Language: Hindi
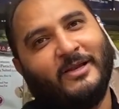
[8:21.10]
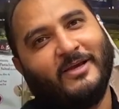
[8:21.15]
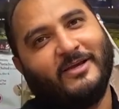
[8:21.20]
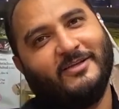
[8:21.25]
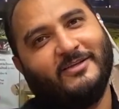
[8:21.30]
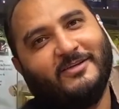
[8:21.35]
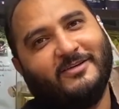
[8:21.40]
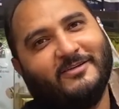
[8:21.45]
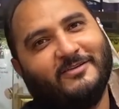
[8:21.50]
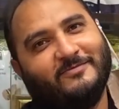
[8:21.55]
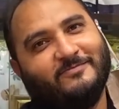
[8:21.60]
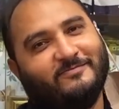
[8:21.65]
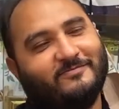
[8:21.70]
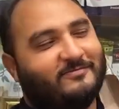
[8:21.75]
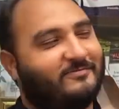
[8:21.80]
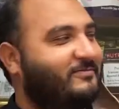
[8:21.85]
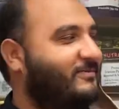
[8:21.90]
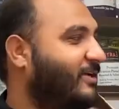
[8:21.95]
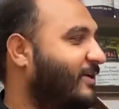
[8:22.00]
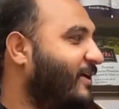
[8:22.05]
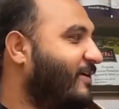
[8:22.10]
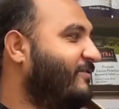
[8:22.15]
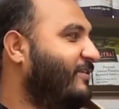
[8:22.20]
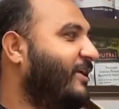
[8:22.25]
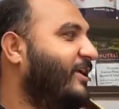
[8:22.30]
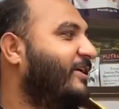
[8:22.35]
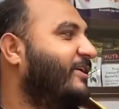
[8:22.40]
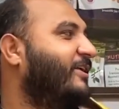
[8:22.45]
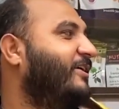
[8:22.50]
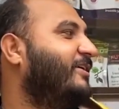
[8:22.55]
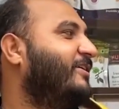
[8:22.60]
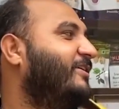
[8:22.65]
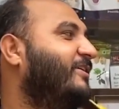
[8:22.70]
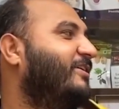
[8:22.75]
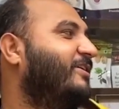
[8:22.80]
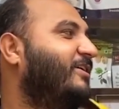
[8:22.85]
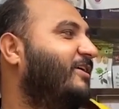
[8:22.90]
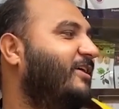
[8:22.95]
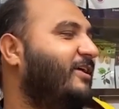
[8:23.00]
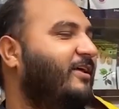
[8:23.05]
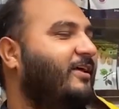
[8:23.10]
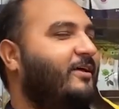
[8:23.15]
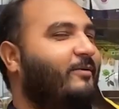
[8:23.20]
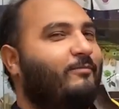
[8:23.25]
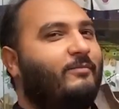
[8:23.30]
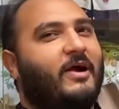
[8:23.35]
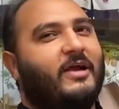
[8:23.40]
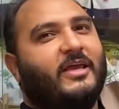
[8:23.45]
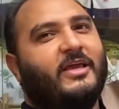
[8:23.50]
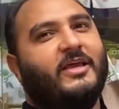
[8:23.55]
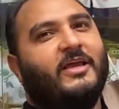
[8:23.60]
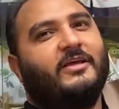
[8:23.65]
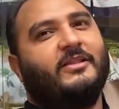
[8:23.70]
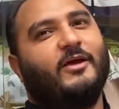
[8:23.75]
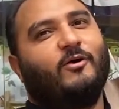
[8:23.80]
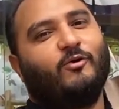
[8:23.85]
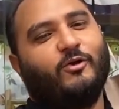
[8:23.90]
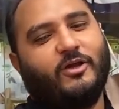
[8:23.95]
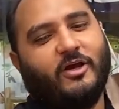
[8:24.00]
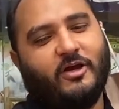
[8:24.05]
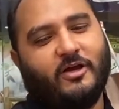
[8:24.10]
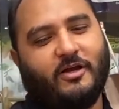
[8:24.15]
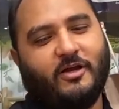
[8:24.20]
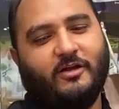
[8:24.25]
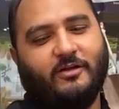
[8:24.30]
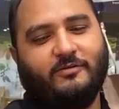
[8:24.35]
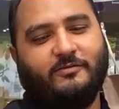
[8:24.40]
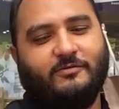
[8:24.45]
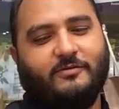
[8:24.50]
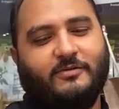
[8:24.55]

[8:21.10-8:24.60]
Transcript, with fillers: मिलेगी अच्छा डेफिनेटली अच्छा बाकी हिंग देखो यहाँ का